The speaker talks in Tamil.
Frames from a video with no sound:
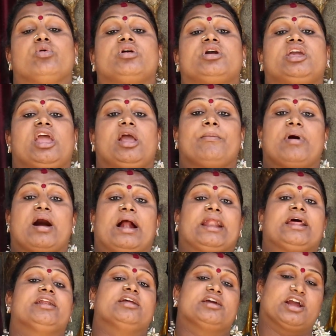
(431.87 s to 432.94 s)

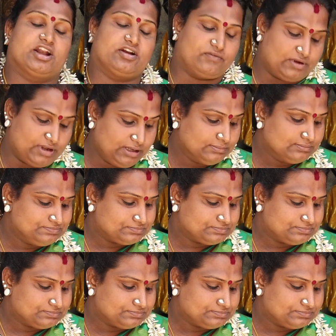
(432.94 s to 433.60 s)
முக்கியமான நிகழ்வு